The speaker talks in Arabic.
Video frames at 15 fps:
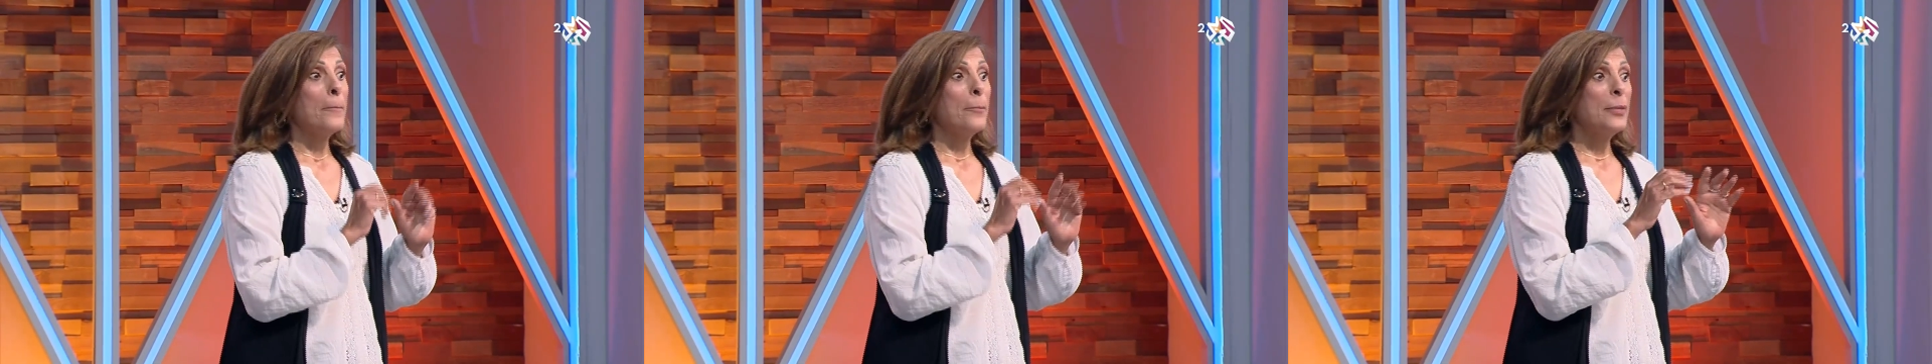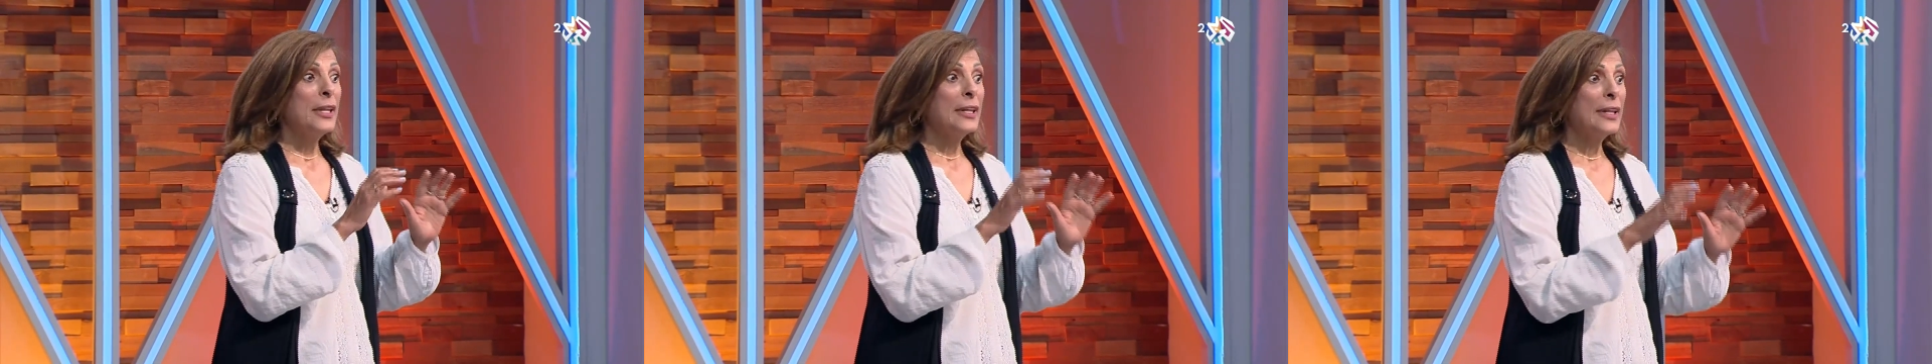
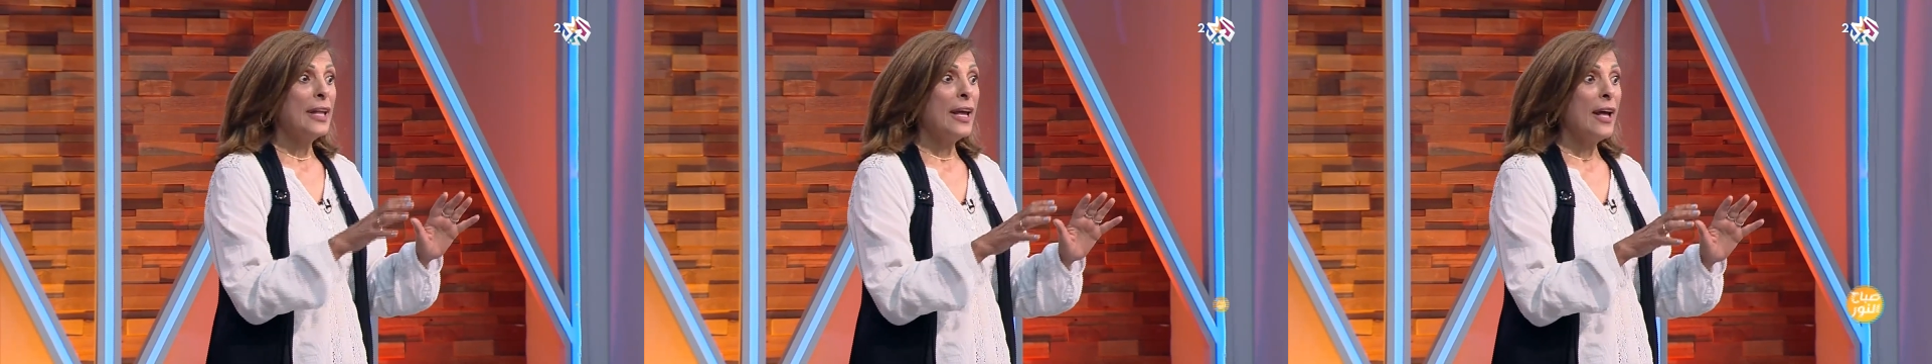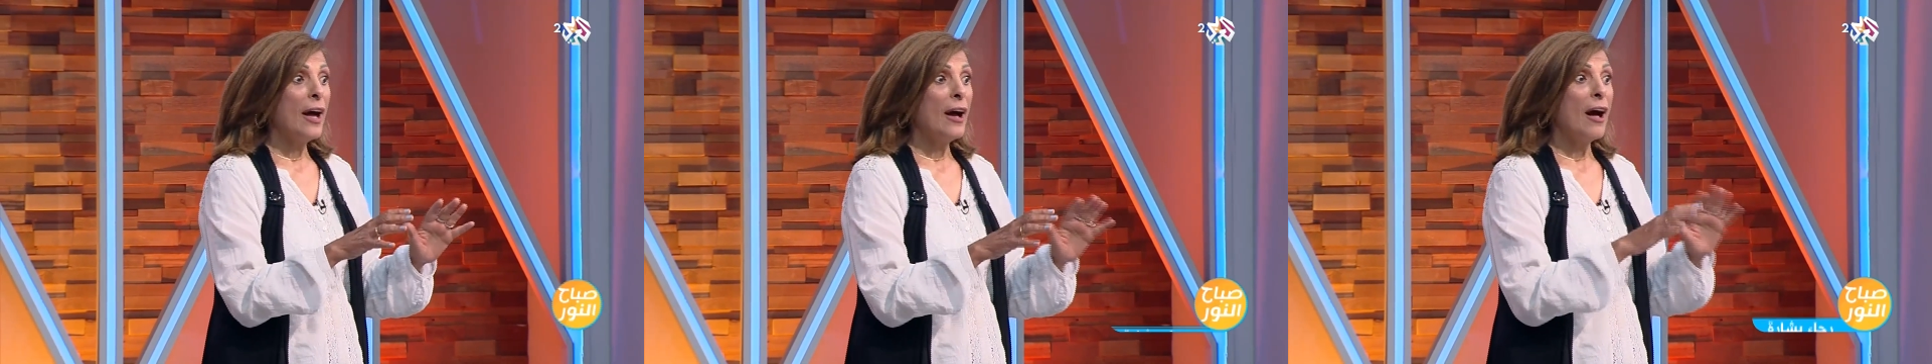
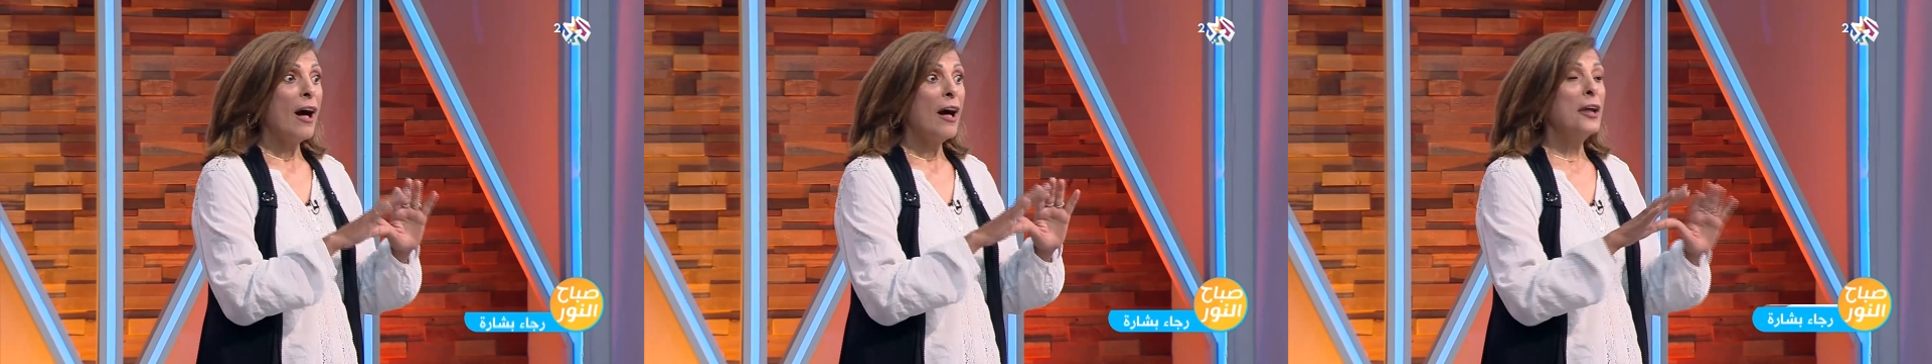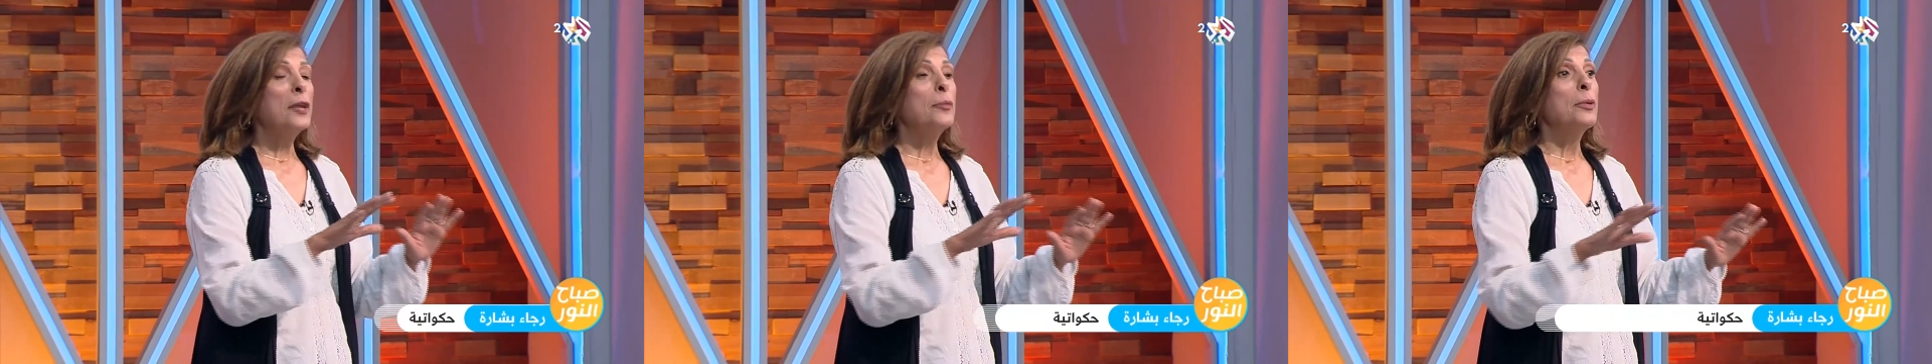بيتلاقى
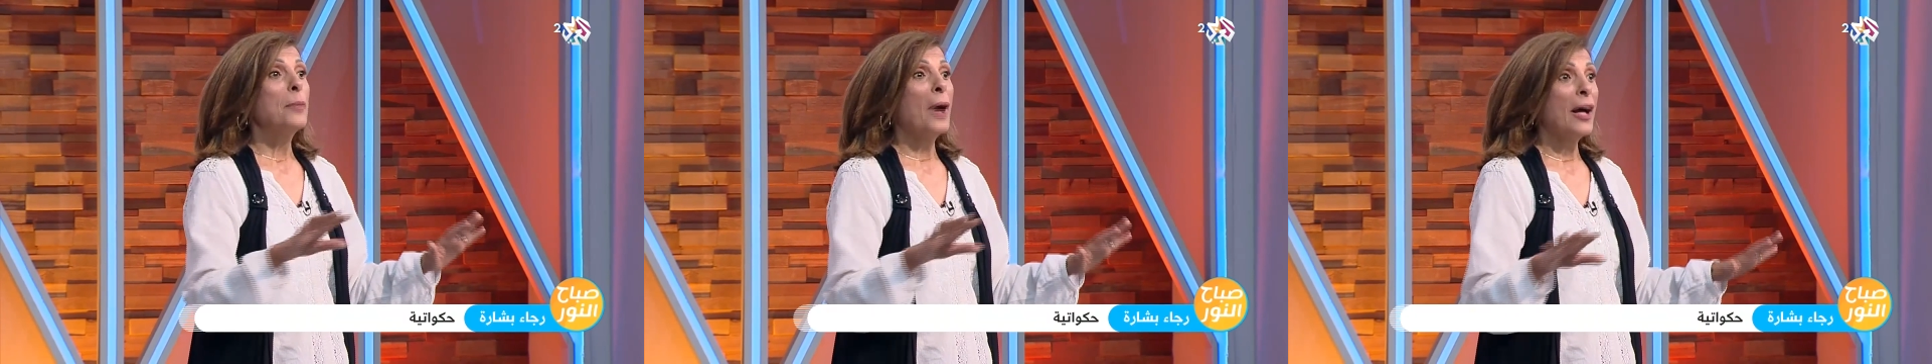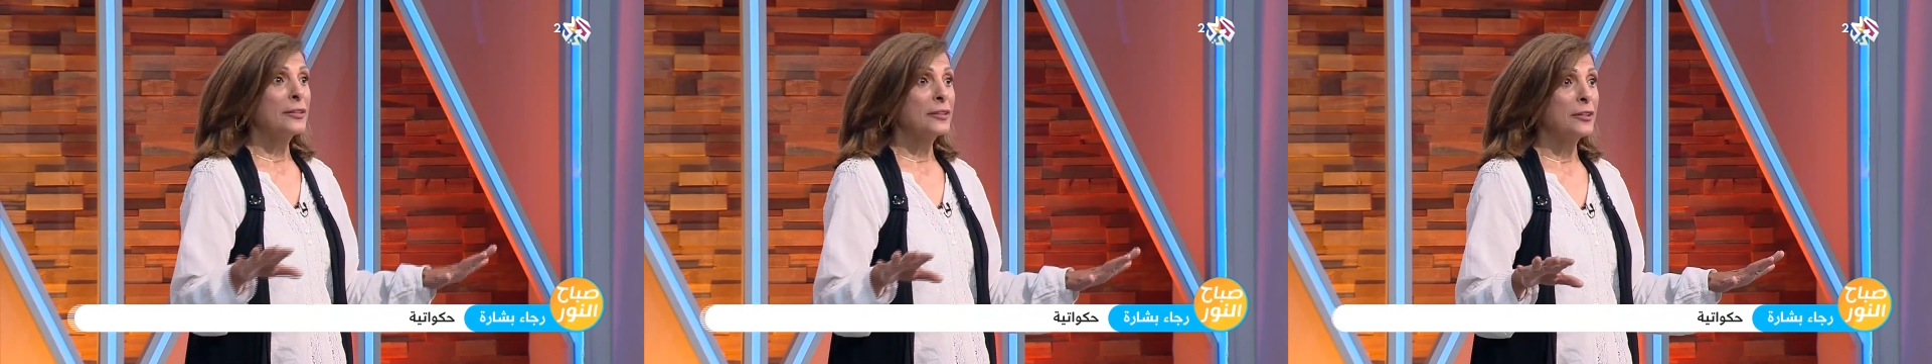قارب
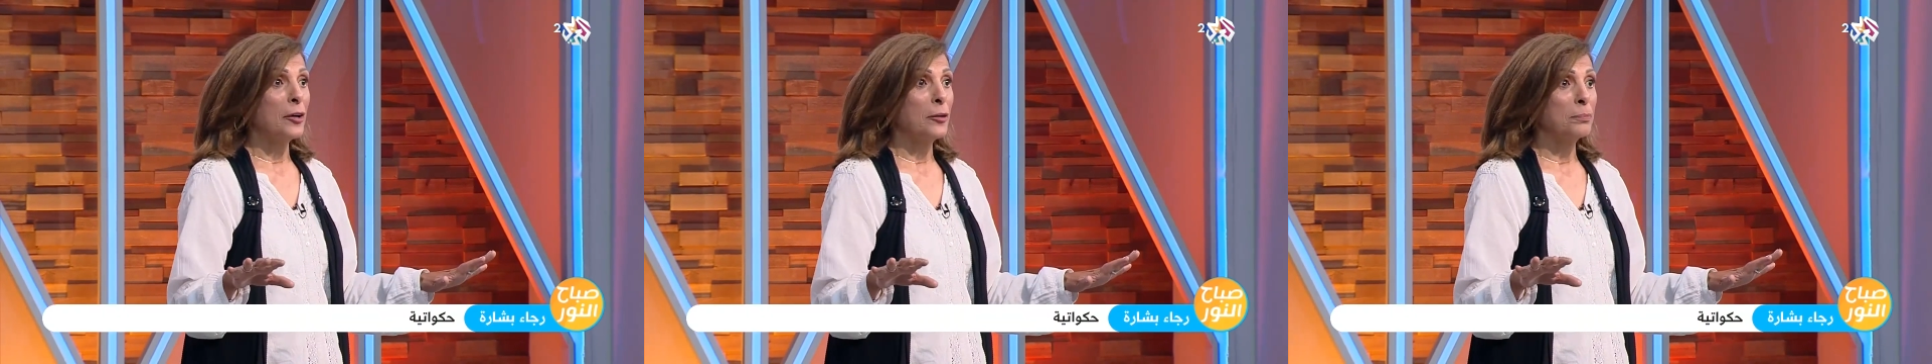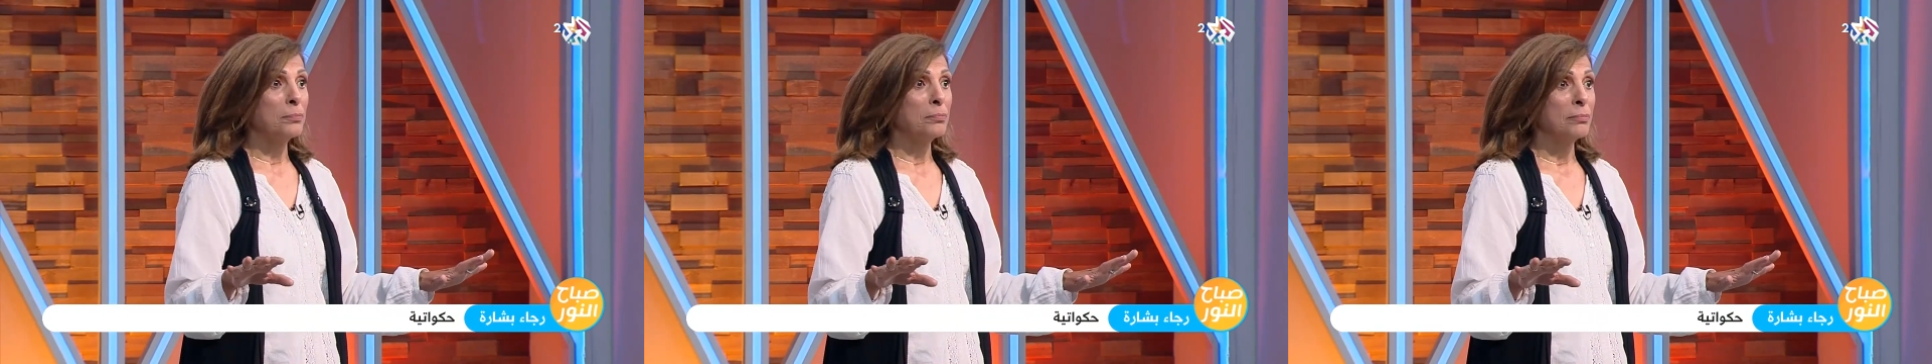
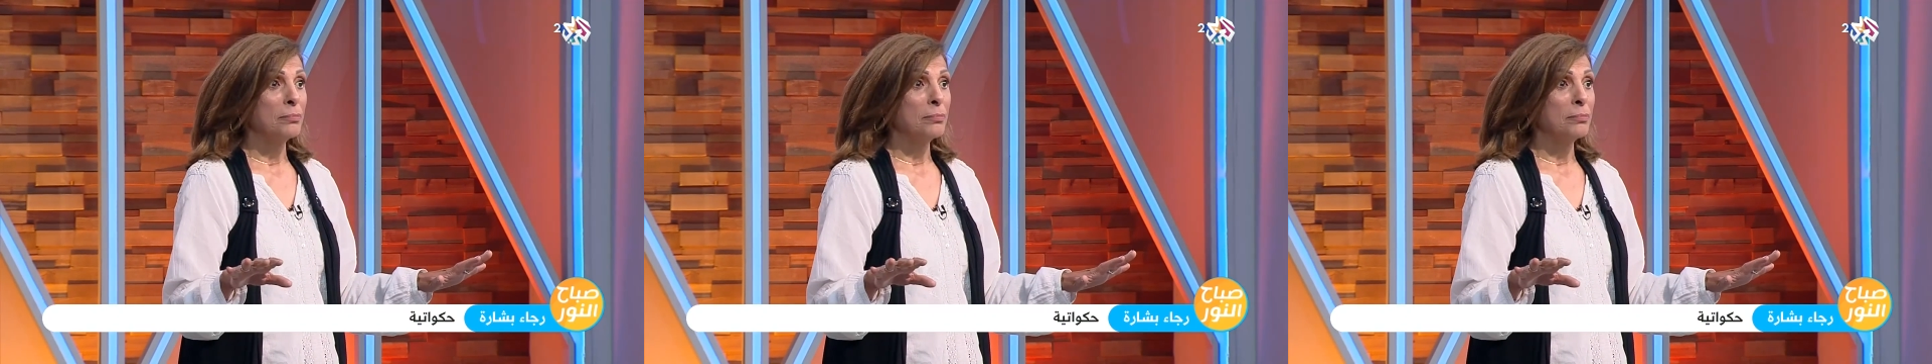محطم